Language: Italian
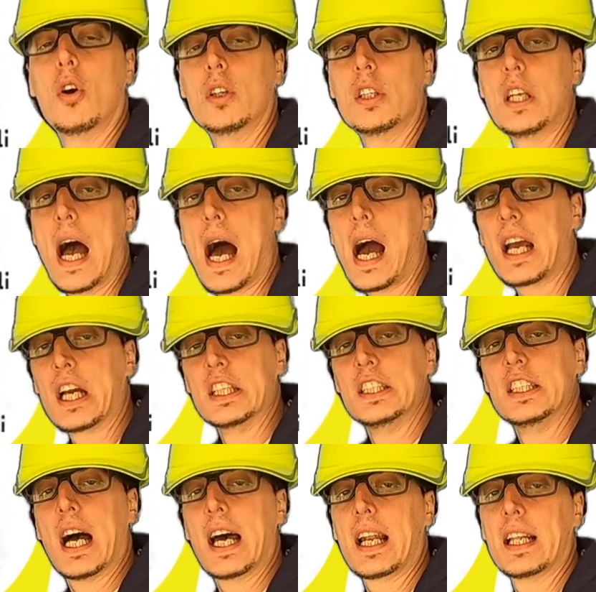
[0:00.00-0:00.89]
con Young
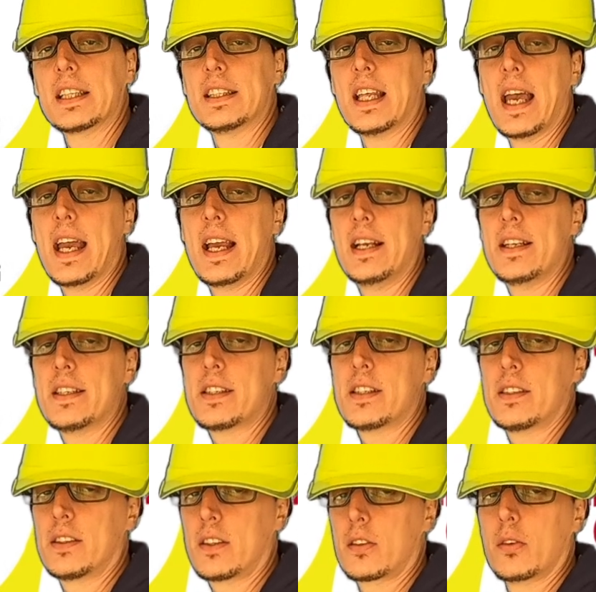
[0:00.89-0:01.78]
Indiana
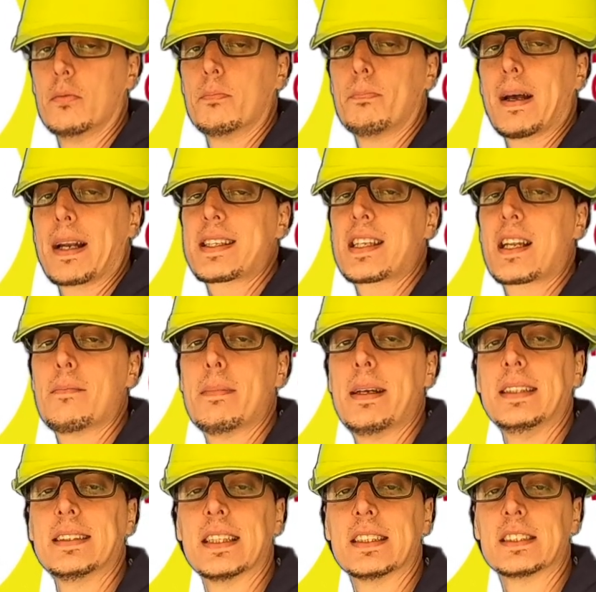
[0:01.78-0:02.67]
Tales con
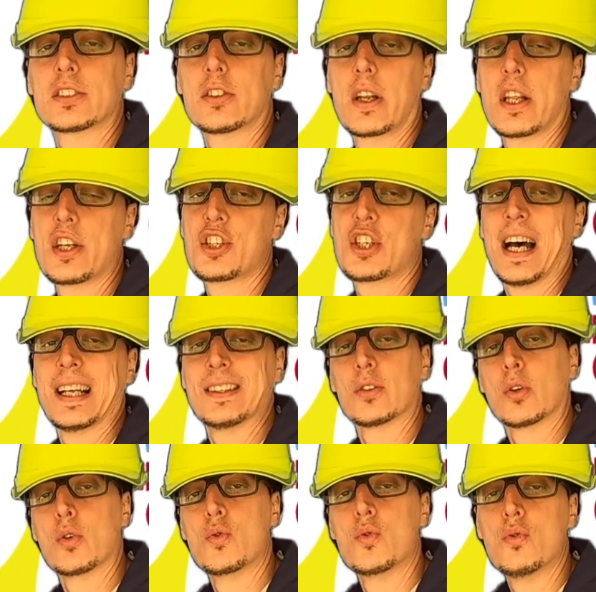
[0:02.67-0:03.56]
parzialmente
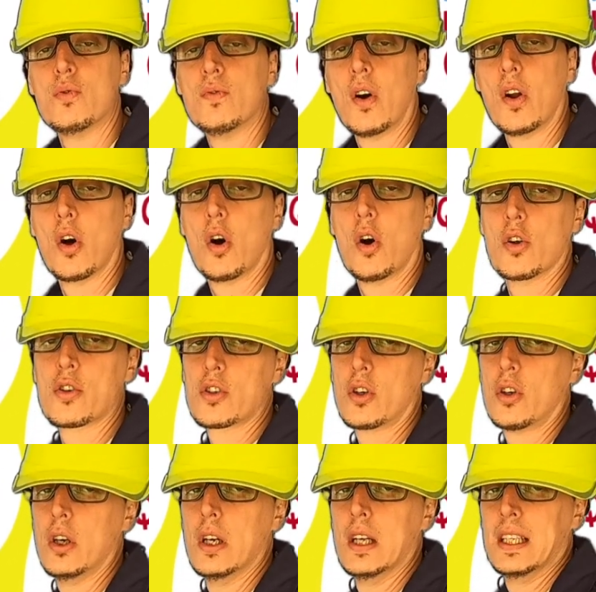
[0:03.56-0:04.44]
soleggiato
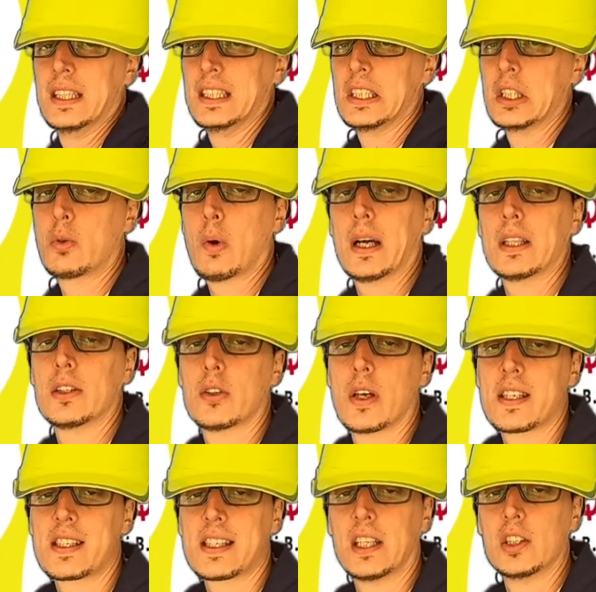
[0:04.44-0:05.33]
nuvoloso in
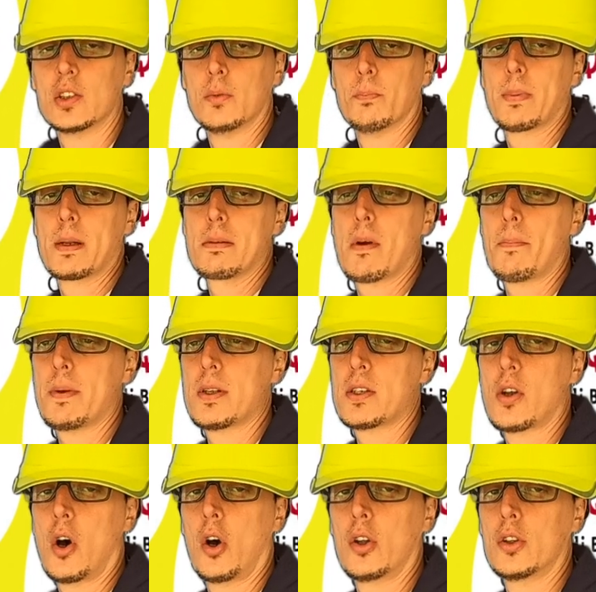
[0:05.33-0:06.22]
quanto essendo un primo
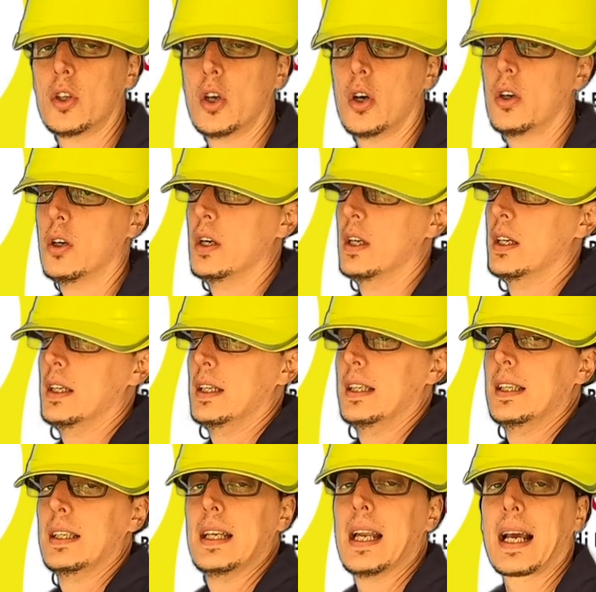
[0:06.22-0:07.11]
episodio
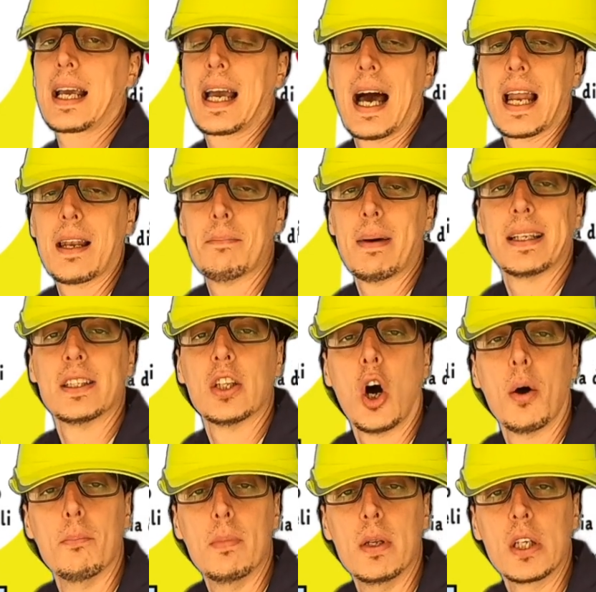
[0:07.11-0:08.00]
la calma è
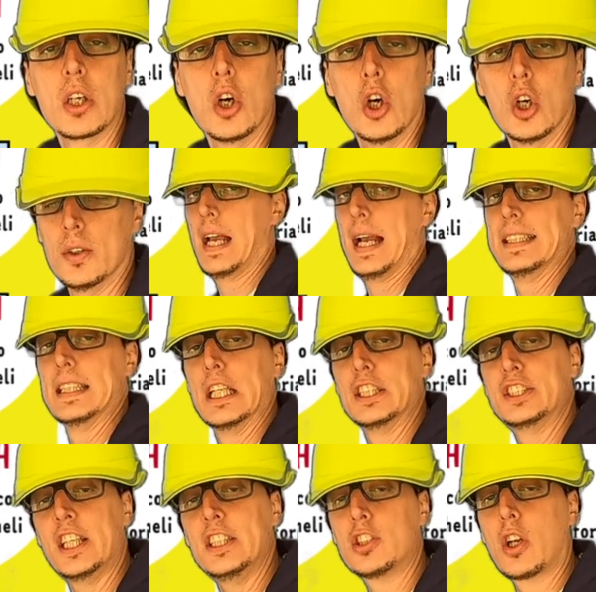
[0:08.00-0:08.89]
d'obbligo. E
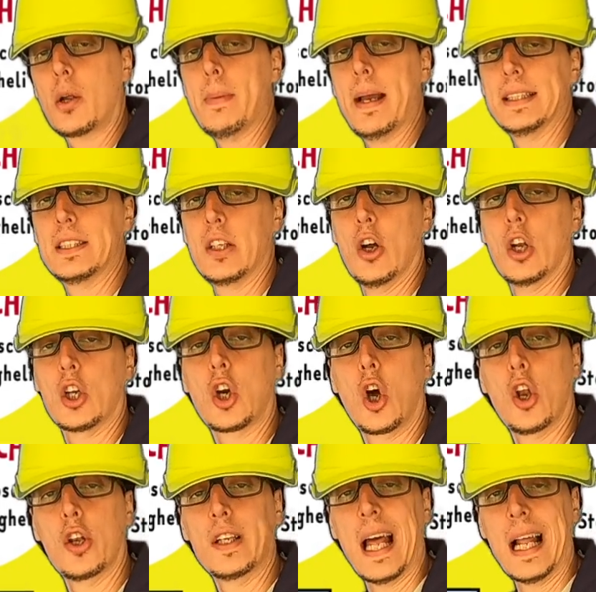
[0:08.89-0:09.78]
dal centro meteo al
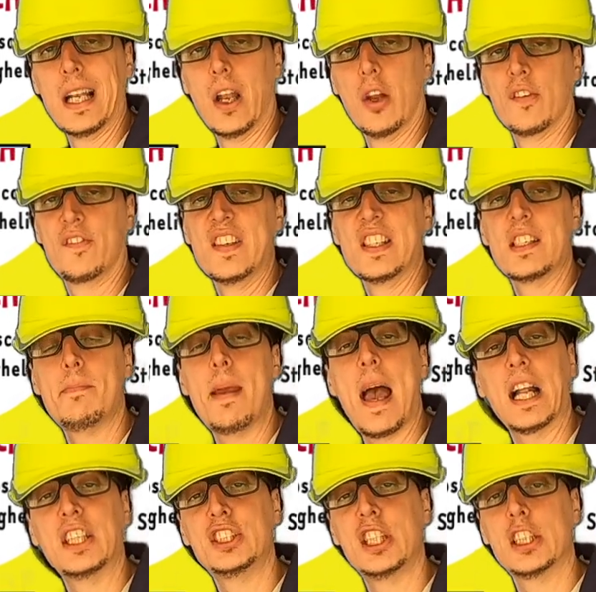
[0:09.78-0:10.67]
colonnello
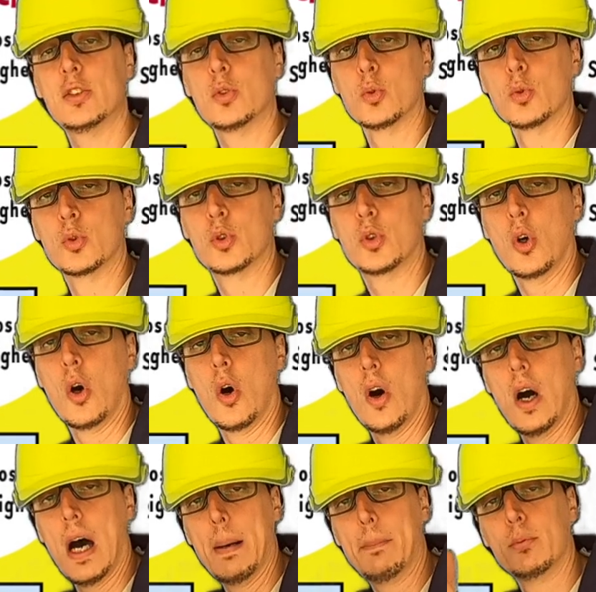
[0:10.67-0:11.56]
Fisbiacce è
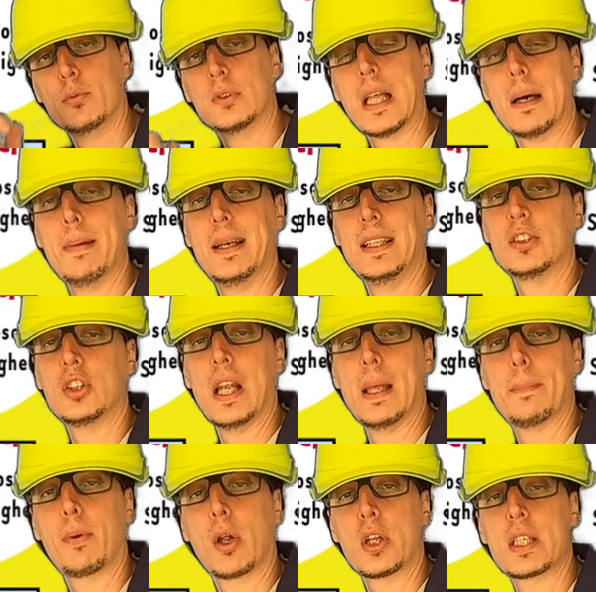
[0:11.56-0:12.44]
tutto. Appuntamento
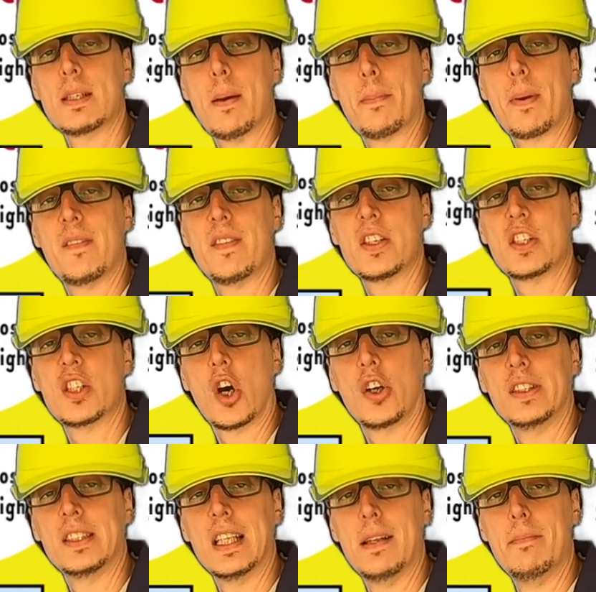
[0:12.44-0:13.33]
alle prossime
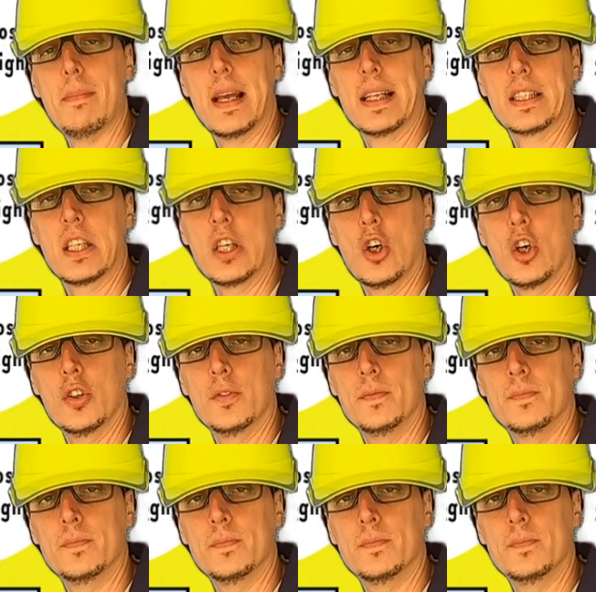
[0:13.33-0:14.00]
previsioni del meteo.